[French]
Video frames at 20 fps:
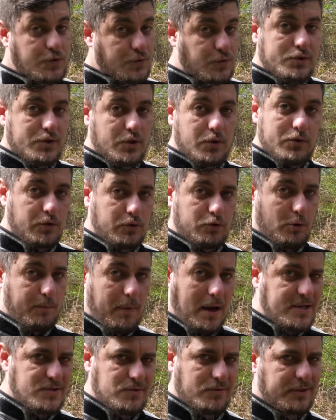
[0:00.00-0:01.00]
chose que de
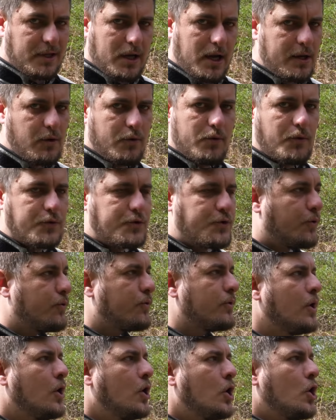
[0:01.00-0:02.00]
base en trail, en
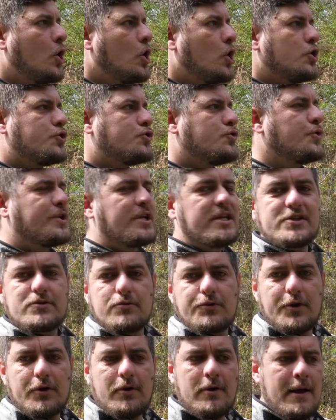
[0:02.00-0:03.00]
enduro, tu l'utilises
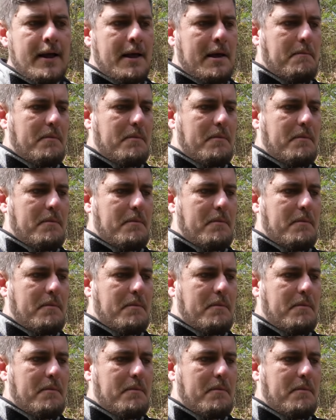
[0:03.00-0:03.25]
tout le temps.